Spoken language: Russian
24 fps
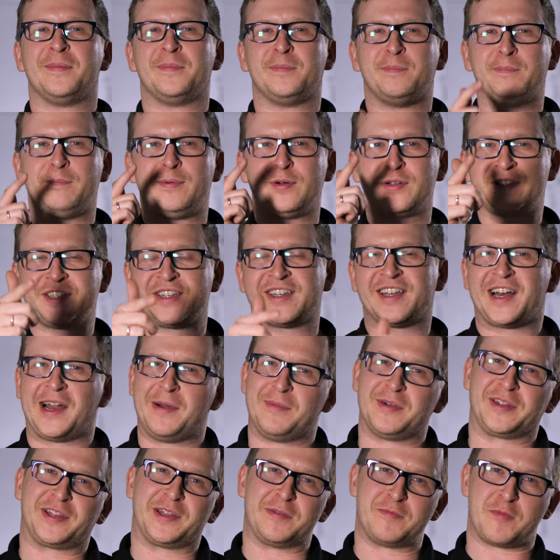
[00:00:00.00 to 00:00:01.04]
Будьте
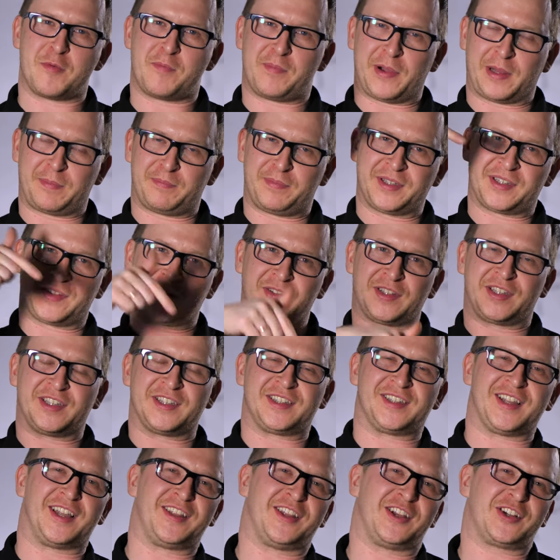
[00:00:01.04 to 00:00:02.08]
грамотными,
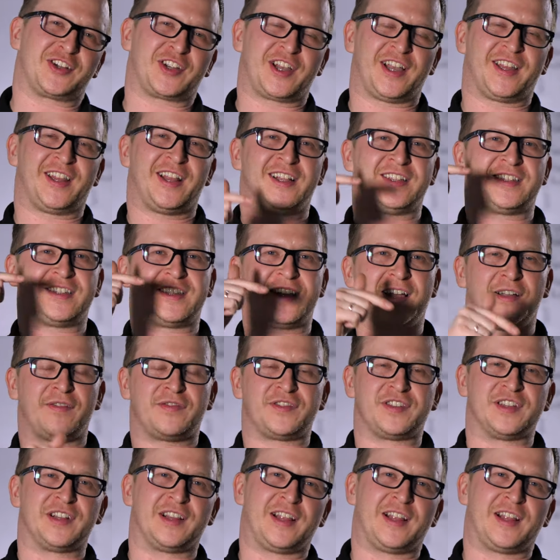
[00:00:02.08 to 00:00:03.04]
подписывайтесь на наш канал, ставьте